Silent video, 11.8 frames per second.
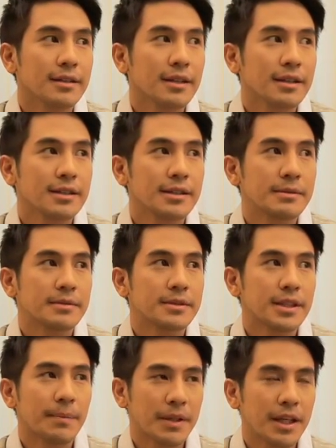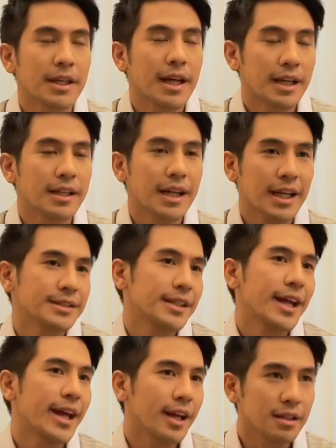ก็คือจะพัฒนาทางด้านการแส
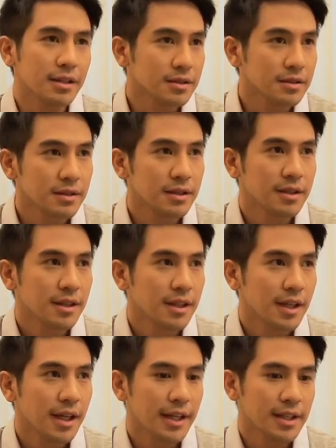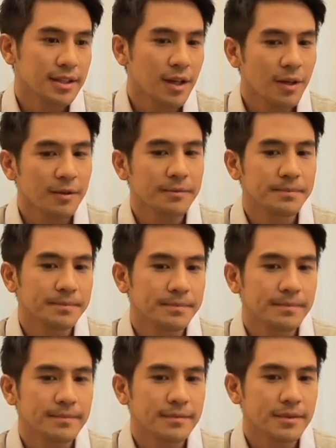ดงอาจจะต้อง
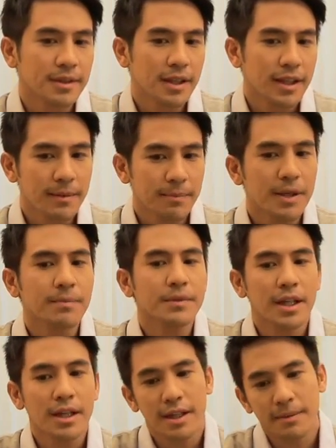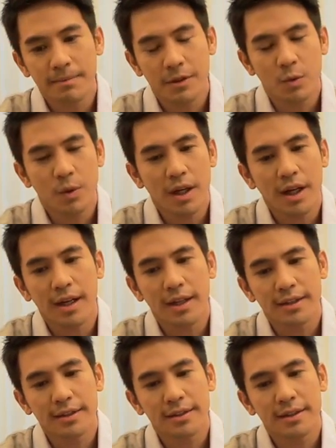เรียนเพิ่มเติมหรือว่า
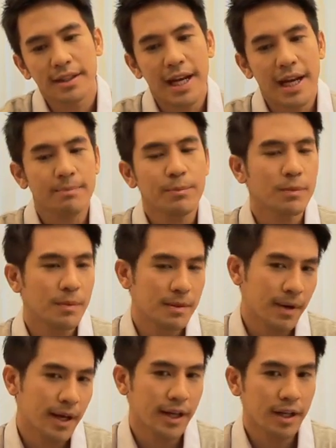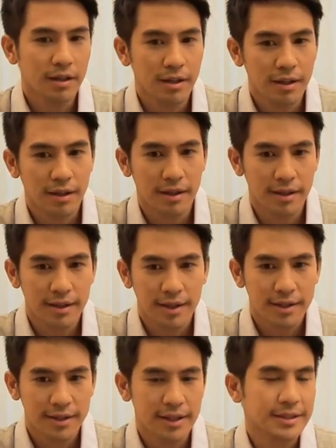ได้รับบทใหม่ ๆ ก็
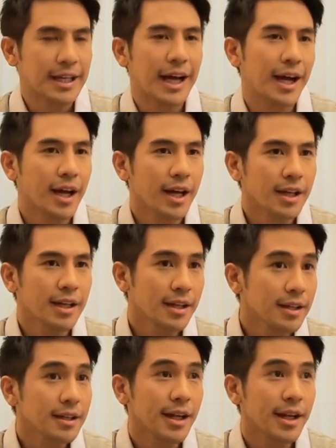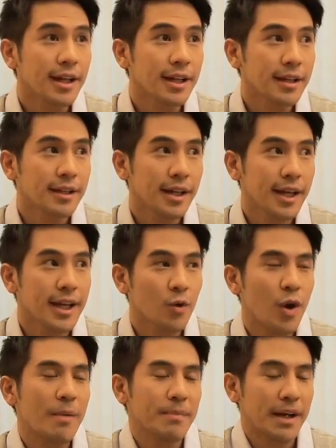ศึกษาให้เรื่อยๆ ให้ให้ได้
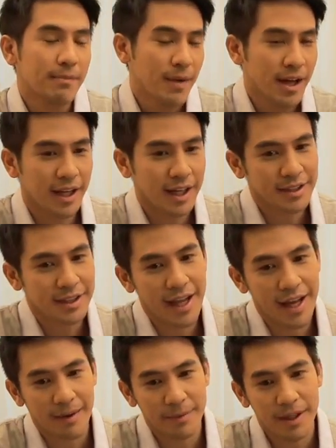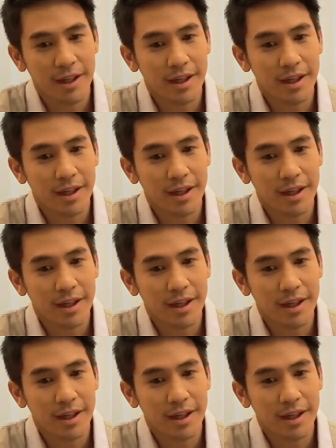ความแปลกใหม่ในการแสดงเพื่อ